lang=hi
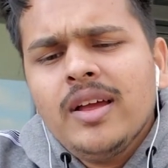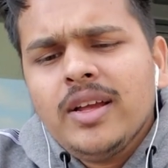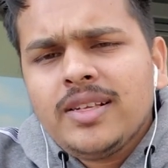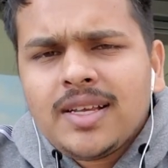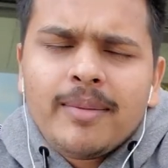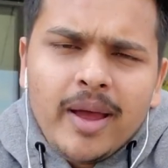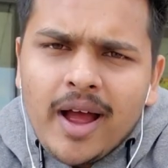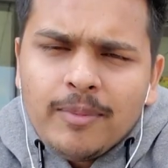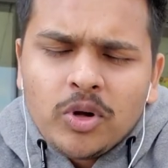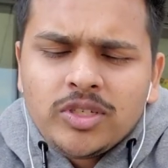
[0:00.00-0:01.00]
इसका मैं
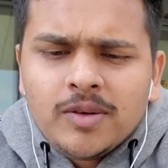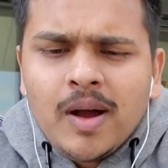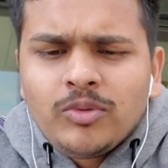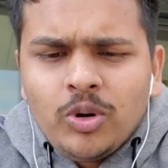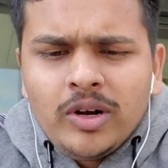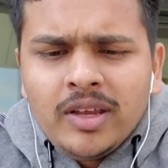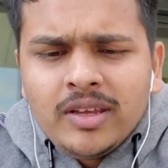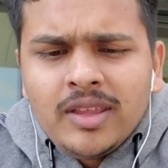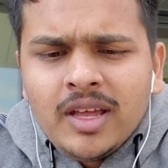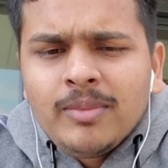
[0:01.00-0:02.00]
आपको जवाब थोड़ी ही
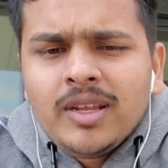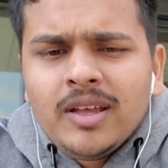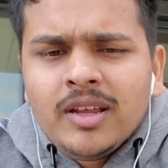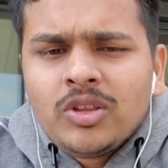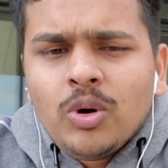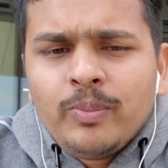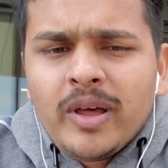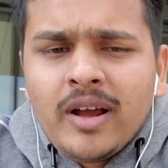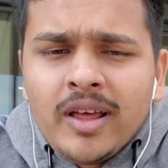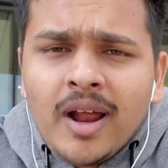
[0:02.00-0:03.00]
देर में दे देता हूँ पर
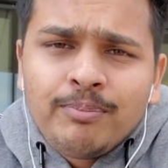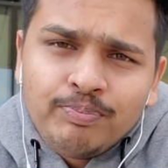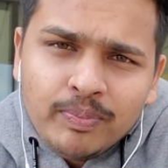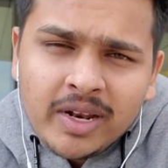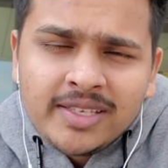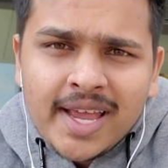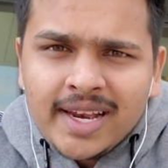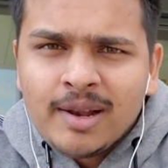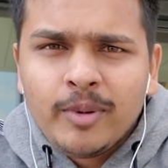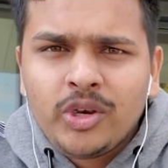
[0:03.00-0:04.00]
अगर आप मेरे
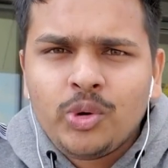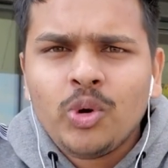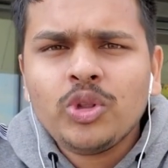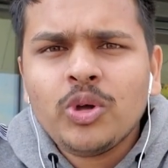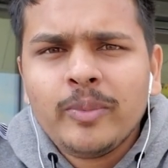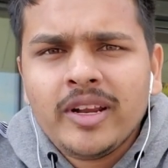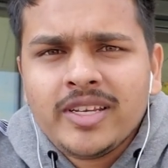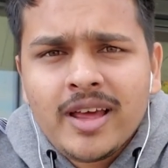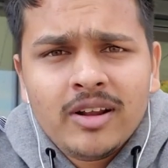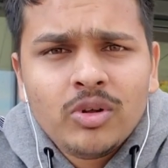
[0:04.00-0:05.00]
चैनल पर न्यू हो तो मेरे
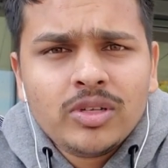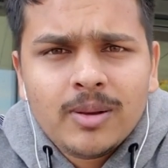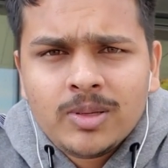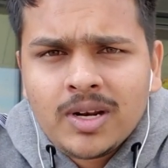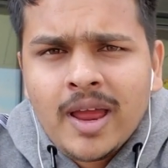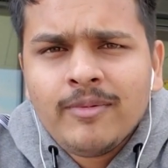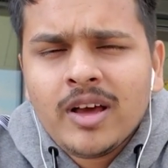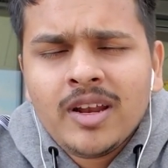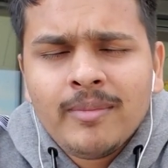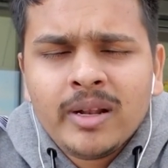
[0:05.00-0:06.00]
चैनल को सब्सक्राइब
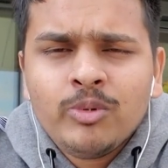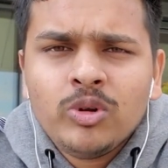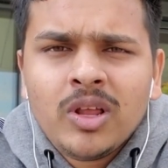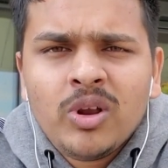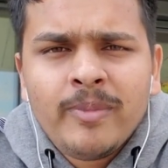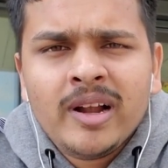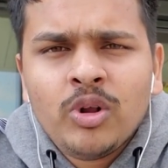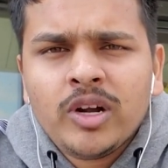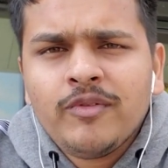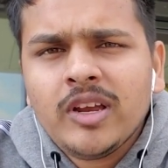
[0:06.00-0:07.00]
करना मत भूलना और बेल
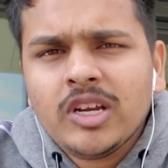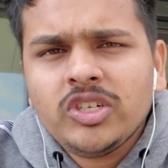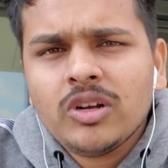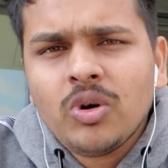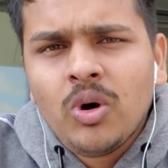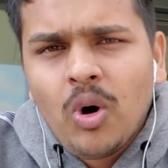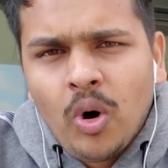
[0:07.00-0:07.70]
नोटिफिकेशन को